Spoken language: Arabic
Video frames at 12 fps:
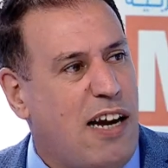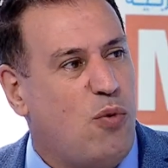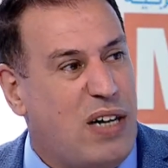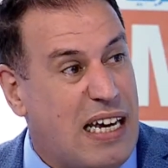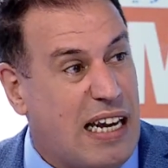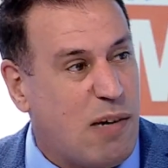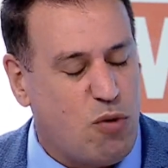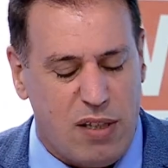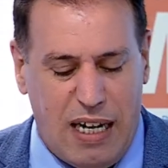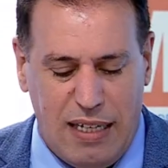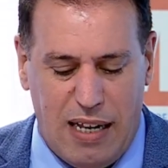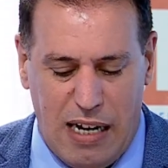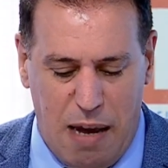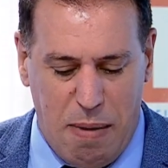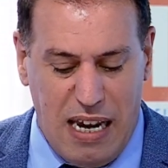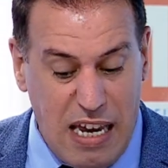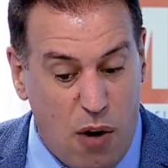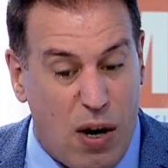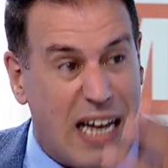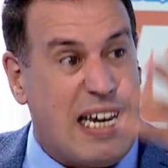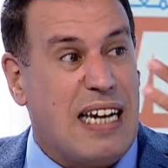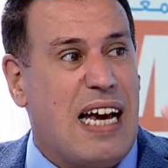الولايات المتحده الامريكيه ولكن